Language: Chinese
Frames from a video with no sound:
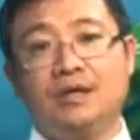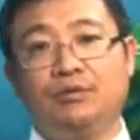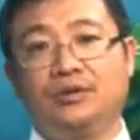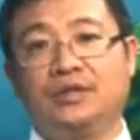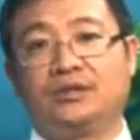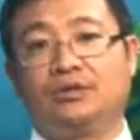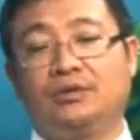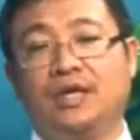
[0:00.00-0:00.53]
这意
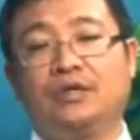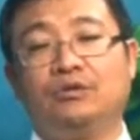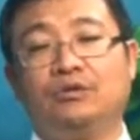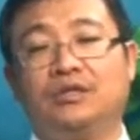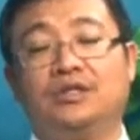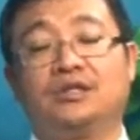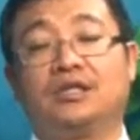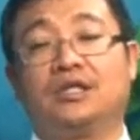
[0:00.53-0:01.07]
味着从联
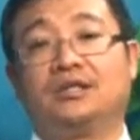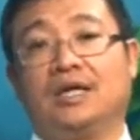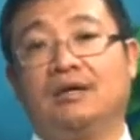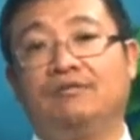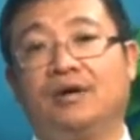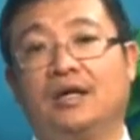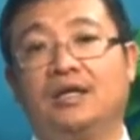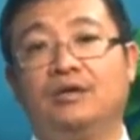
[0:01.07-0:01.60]
储局的这个
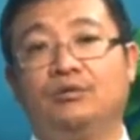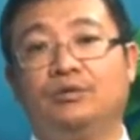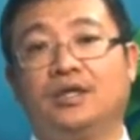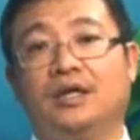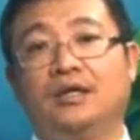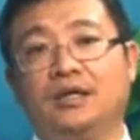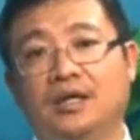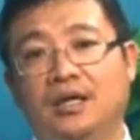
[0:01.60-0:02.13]
讲法呢，意味
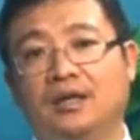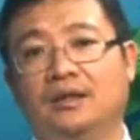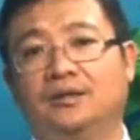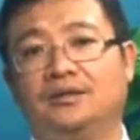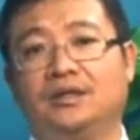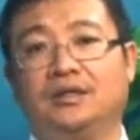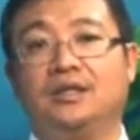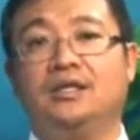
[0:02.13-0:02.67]
着很可
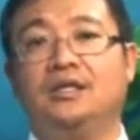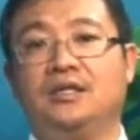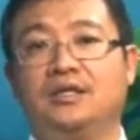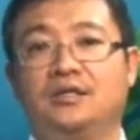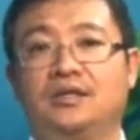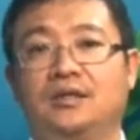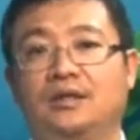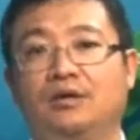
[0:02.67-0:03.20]
能这个低利
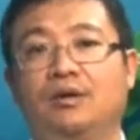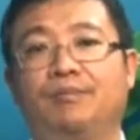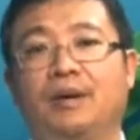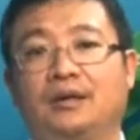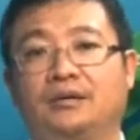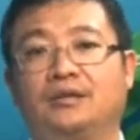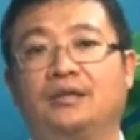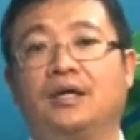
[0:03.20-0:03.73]
息政策会
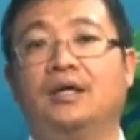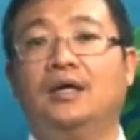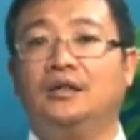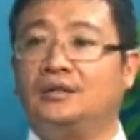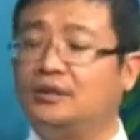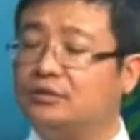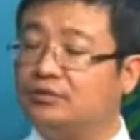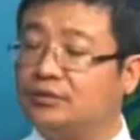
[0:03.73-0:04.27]
保持到
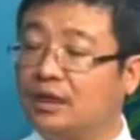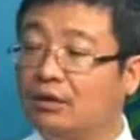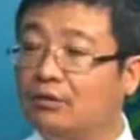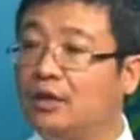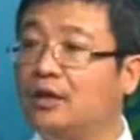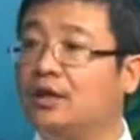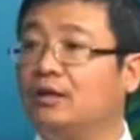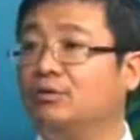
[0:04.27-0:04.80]
甚至
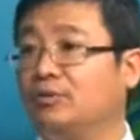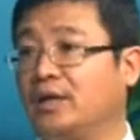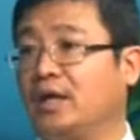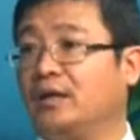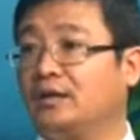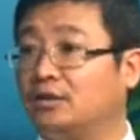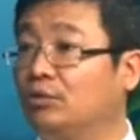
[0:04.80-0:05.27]
超过二零五年。